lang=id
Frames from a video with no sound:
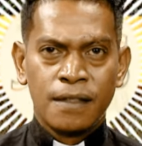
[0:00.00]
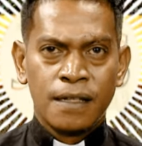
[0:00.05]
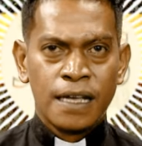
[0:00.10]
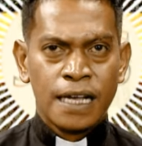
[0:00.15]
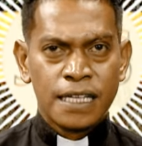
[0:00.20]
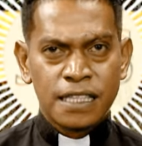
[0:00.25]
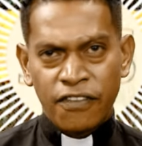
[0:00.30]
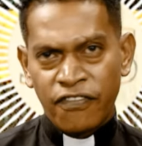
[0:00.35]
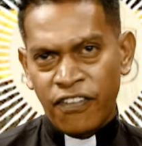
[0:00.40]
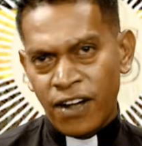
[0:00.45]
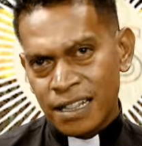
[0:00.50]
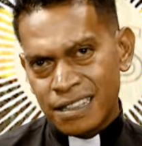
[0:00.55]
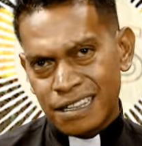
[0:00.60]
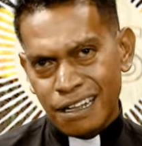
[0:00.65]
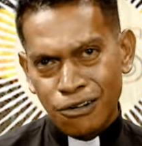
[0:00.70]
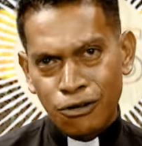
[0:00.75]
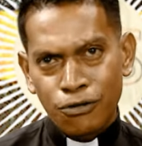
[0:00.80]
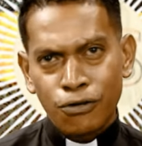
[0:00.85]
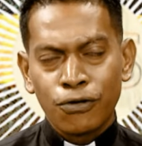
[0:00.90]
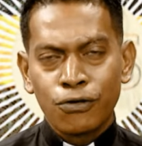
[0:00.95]
Ita falta
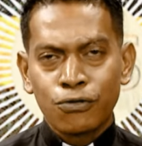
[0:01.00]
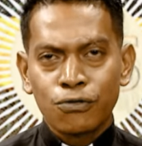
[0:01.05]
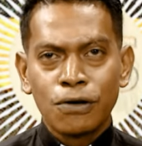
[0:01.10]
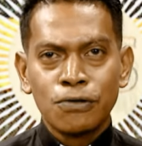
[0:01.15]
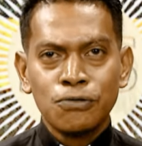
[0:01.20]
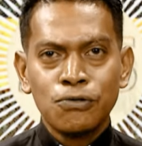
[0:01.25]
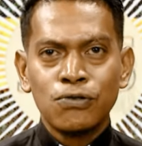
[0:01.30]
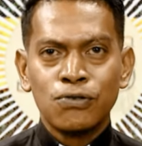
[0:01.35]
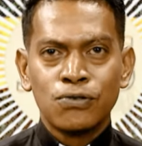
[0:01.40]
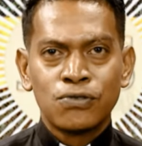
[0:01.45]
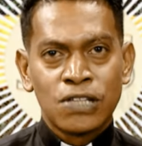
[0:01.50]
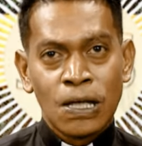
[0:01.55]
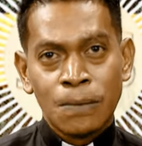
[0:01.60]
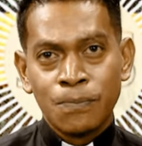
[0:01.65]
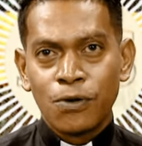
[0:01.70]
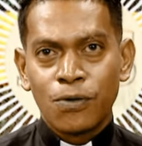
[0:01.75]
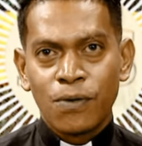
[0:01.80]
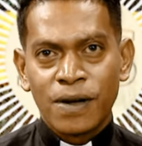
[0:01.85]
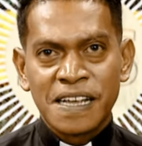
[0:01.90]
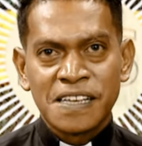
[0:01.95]
loron ruan dulu, tempo
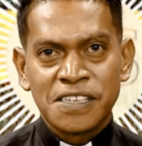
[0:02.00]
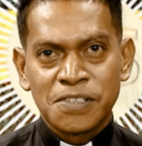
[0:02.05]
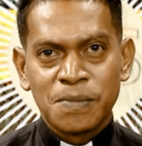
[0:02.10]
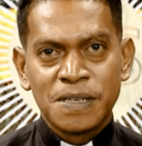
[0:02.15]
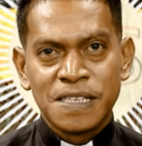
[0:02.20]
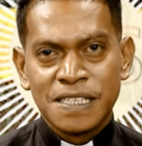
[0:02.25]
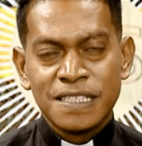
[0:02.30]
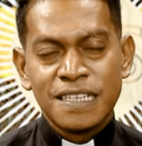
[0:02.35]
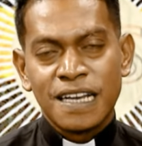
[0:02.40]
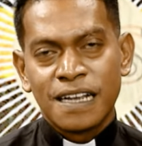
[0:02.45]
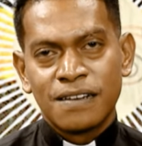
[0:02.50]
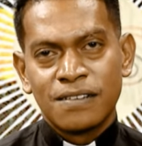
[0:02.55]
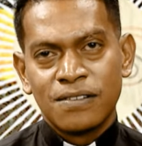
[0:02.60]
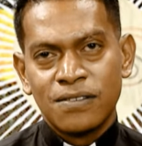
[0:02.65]
kwaresma ninian.